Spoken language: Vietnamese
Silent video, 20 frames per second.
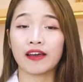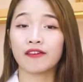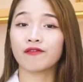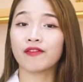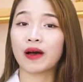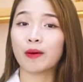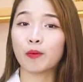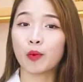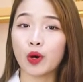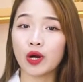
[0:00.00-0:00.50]

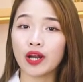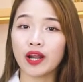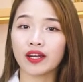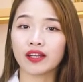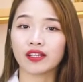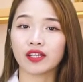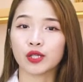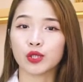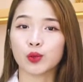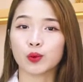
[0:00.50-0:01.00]
và mỗi
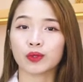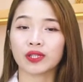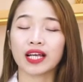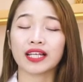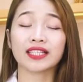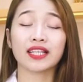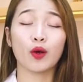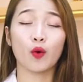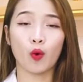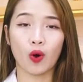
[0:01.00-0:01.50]
lần thì chúng
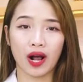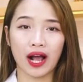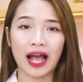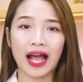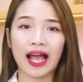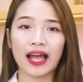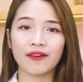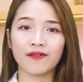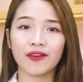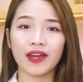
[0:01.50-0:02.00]
ta sẽ uống
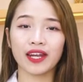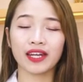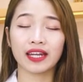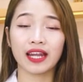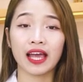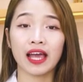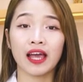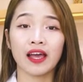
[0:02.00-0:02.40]
2 viên.